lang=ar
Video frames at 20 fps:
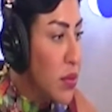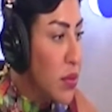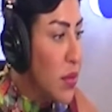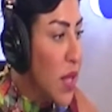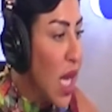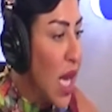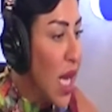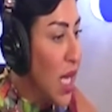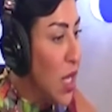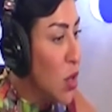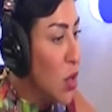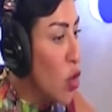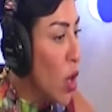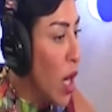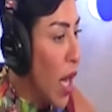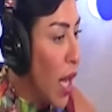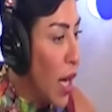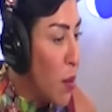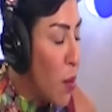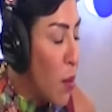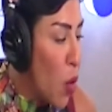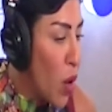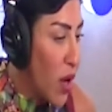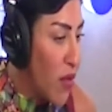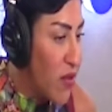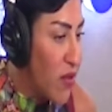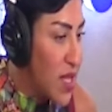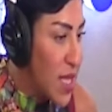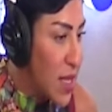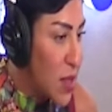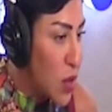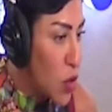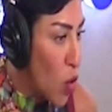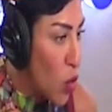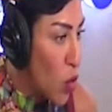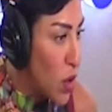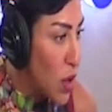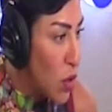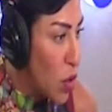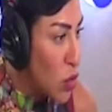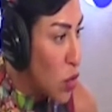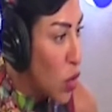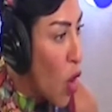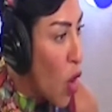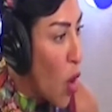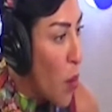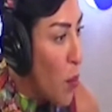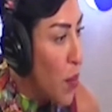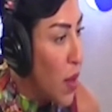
ادخل على موقع visitsaudi.com